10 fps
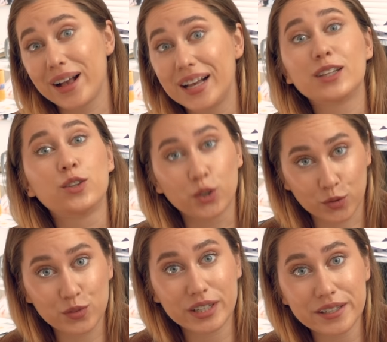
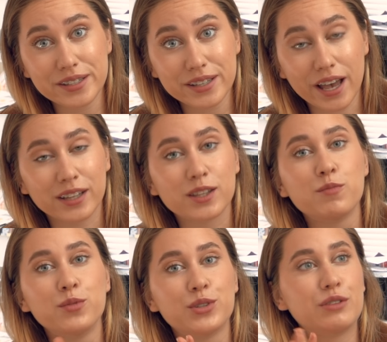Готовьтесь,
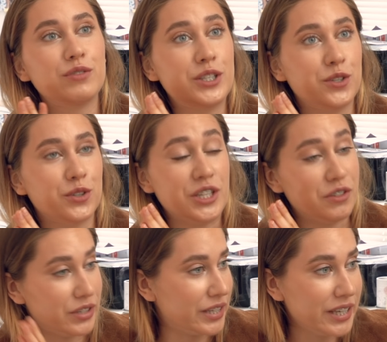это будет
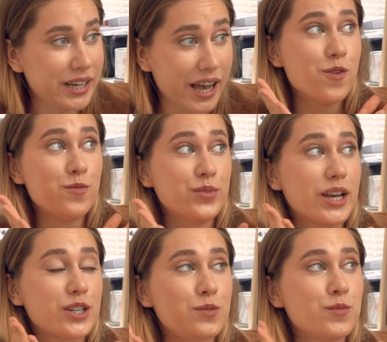видеодневник. У
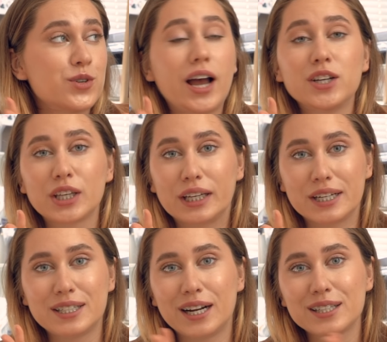меня аж мурашки
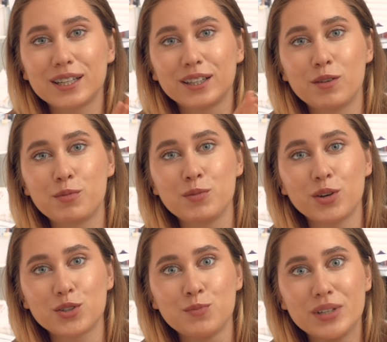каждый раз, когда я
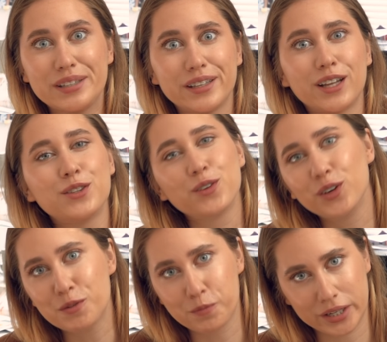понимаю, что мы с
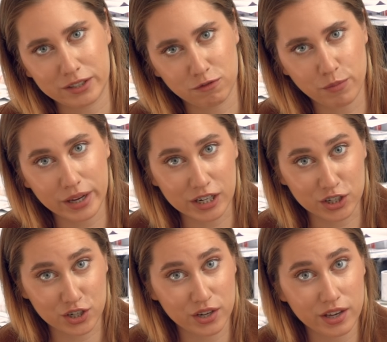Анатолием поедем в
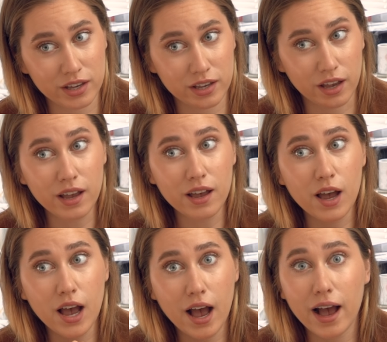Париж. И
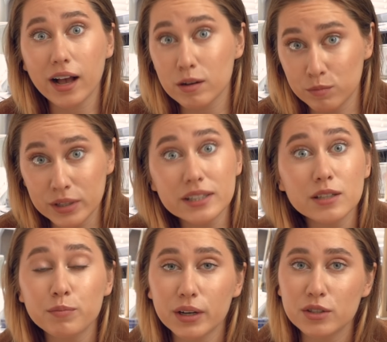мы с
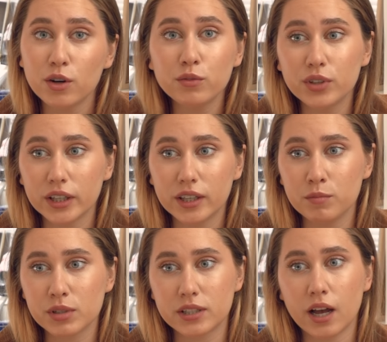ним пойдем в
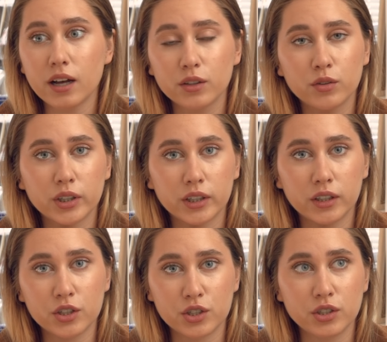такие места, которых
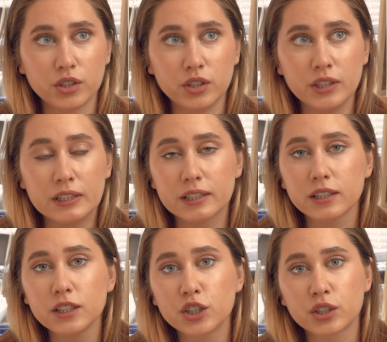я даже не
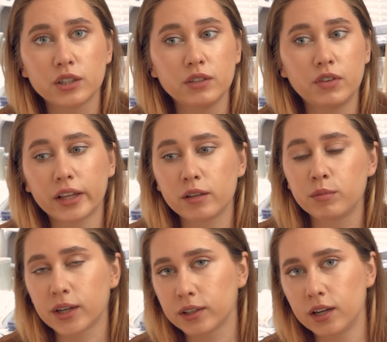слышала и вряд ли
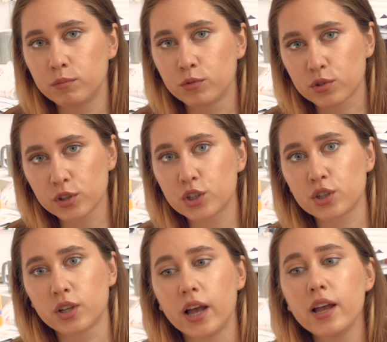бы когда-либо
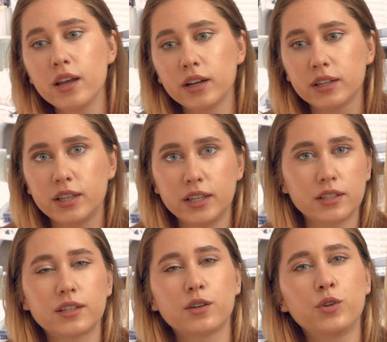услышала, где
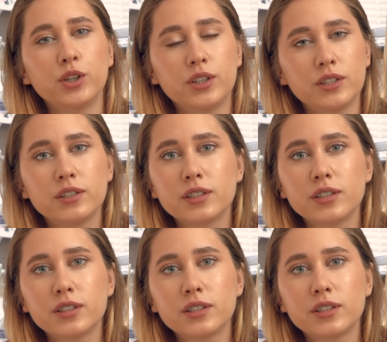есть какой-то